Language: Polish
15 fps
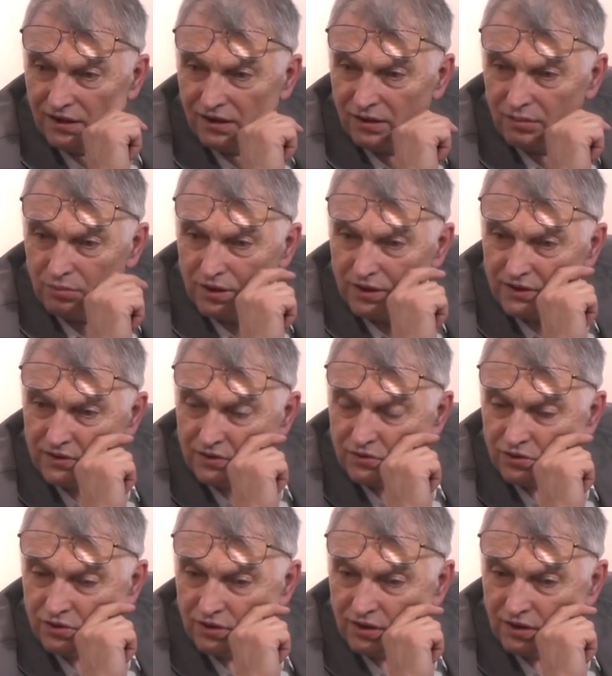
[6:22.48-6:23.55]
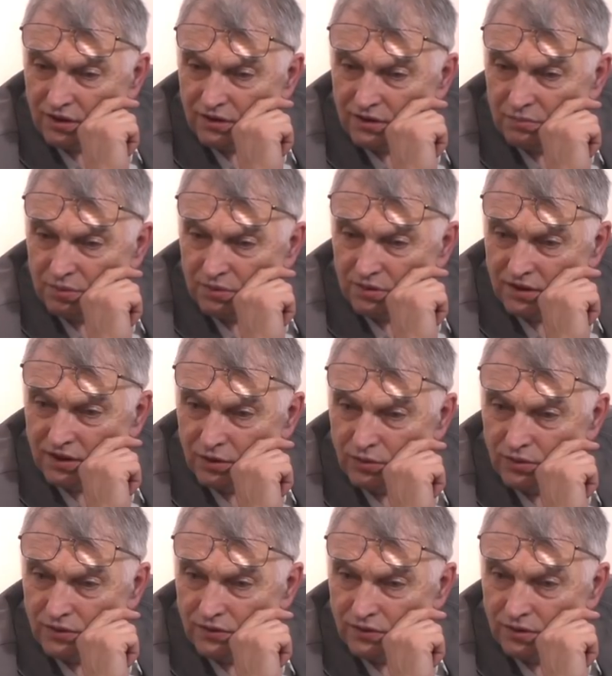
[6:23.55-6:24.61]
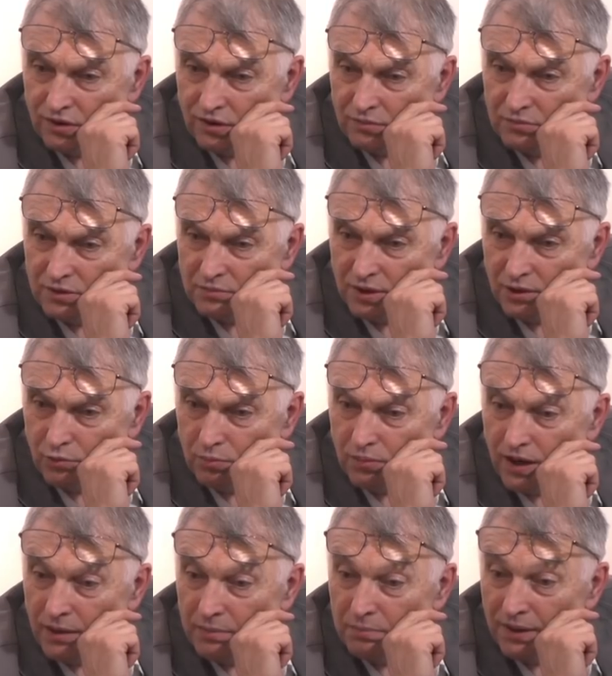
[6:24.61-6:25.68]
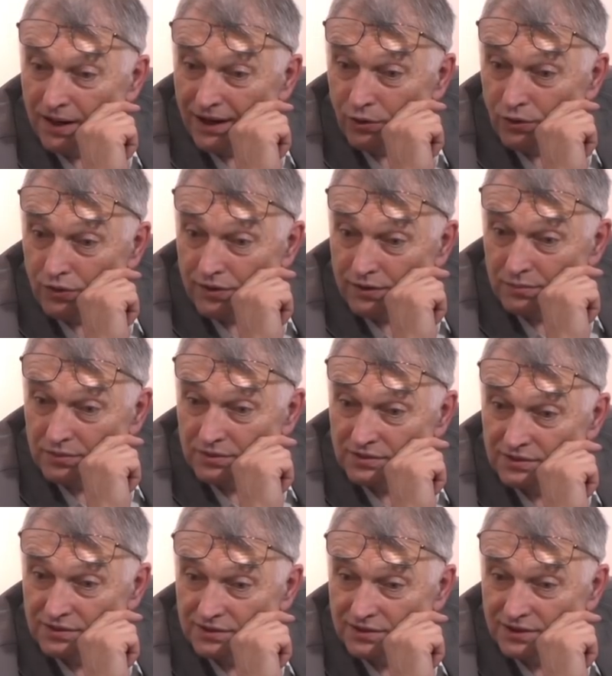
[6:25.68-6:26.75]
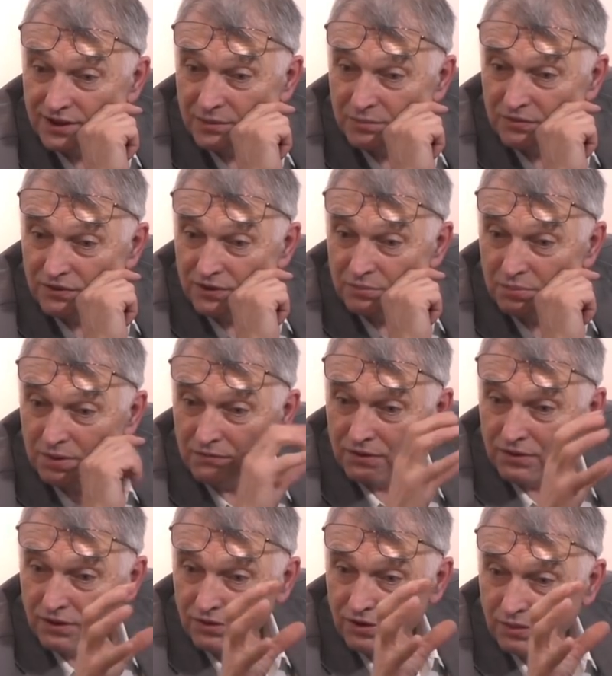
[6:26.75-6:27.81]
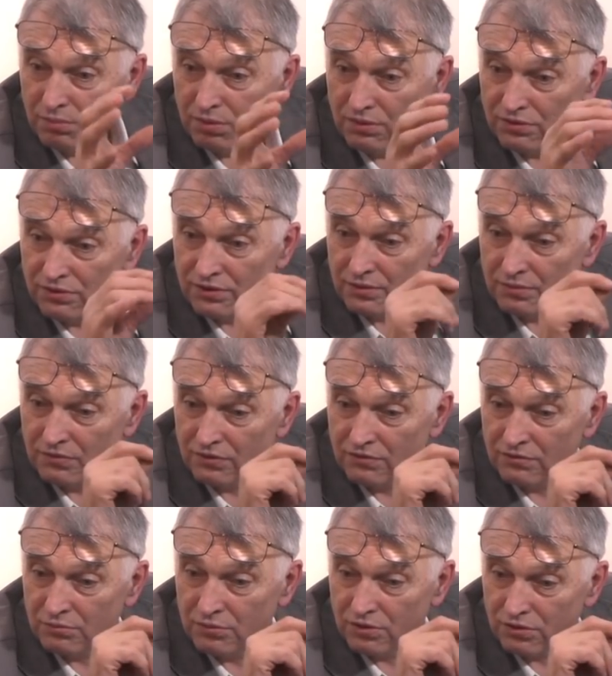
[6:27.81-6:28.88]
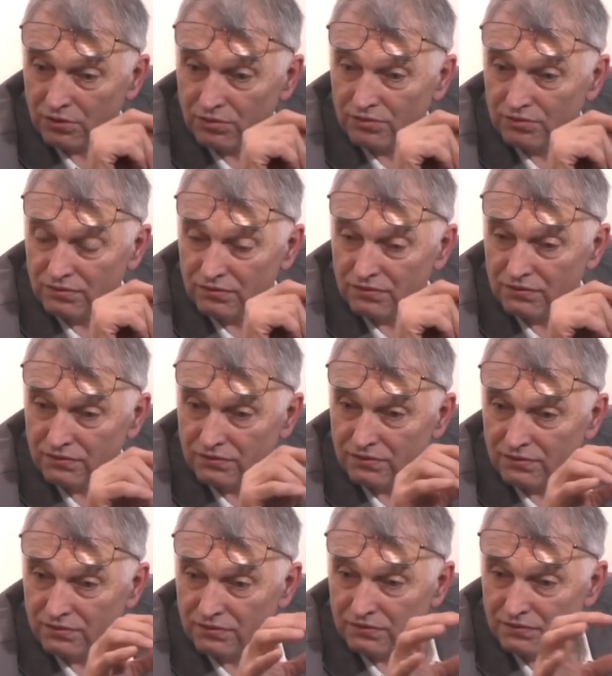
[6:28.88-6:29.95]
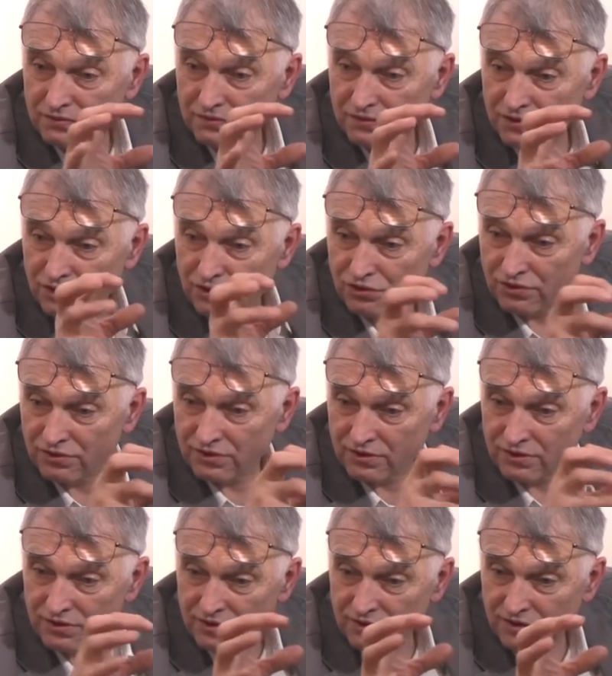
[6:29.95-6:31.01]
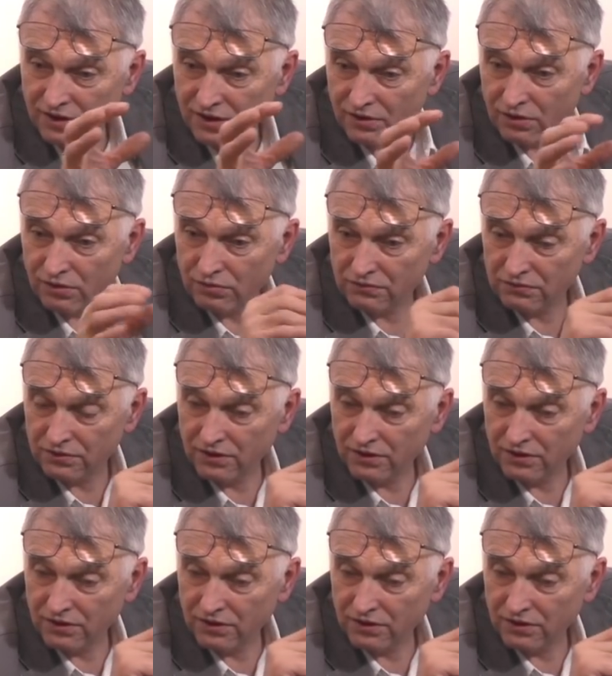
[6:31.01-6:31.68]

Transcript: Obrazy się spotkały z ogromnym aplauzem tam w tym pawilonie polskim w Nowym Jorku w, w czasie tych targów.